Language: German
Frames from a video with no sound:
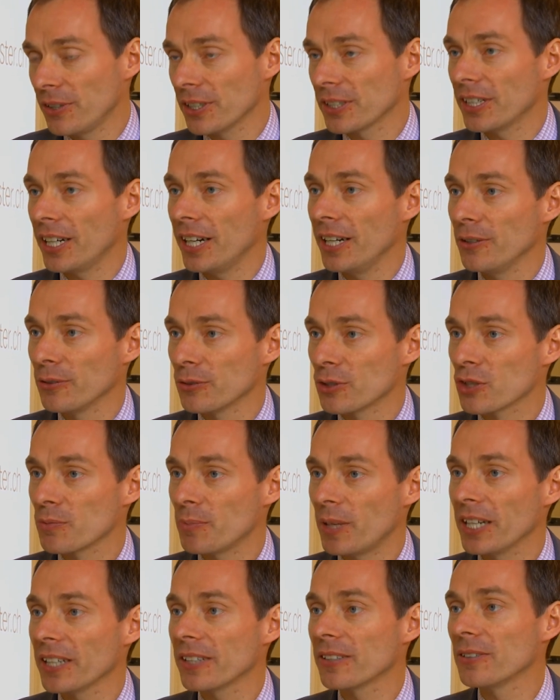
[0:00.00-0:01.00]
Verteilung,
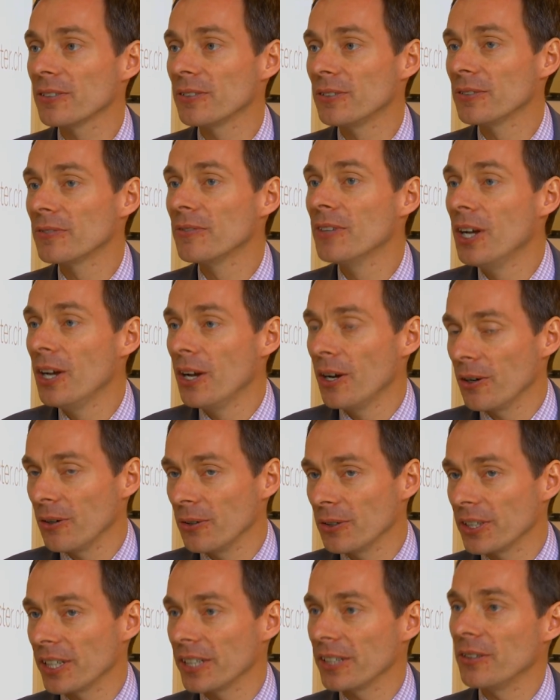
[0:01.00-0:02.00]
Speicherung
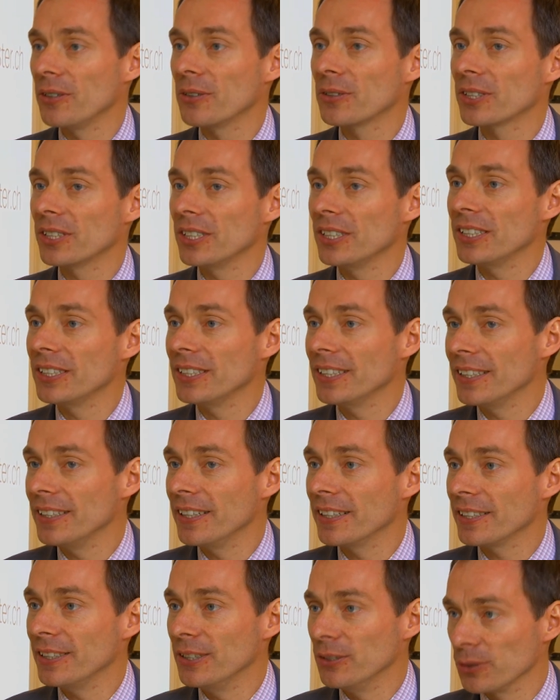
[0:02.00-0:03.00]
und dann auch die
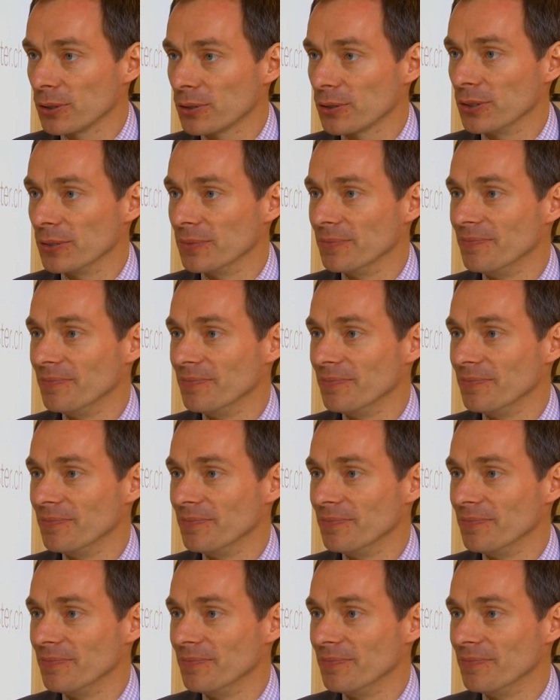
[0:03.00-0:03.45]
Energienutzung.